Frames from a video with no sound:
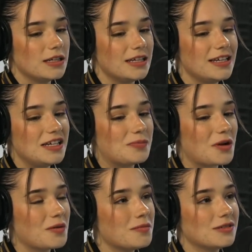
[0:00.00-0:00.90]
Y por
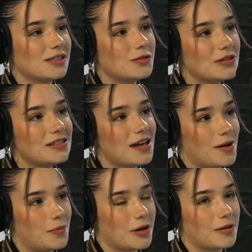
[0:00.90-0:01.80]
lo mismo que tú
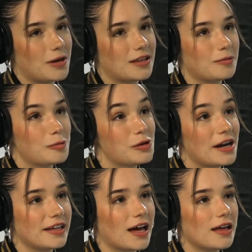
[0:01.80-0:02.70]
decías, por e, esta
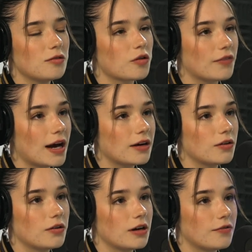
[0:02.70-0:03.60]
popularidad del
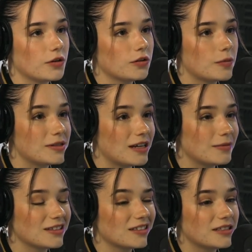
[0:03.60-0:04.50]
urbano, en el fondo,
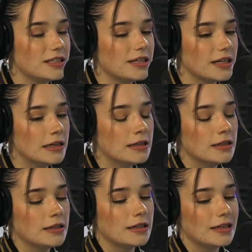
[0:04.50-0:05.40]
especialmente en Chile,
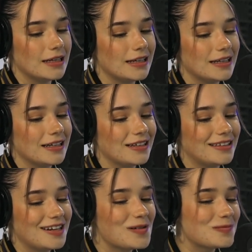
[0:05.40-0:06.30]
eh,
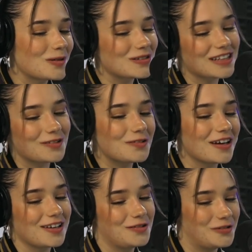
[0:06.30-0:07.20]
tenía un poco esa
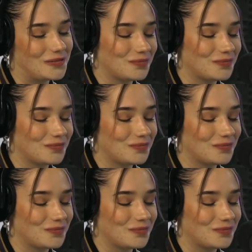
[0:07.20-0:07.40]
duda. Yo,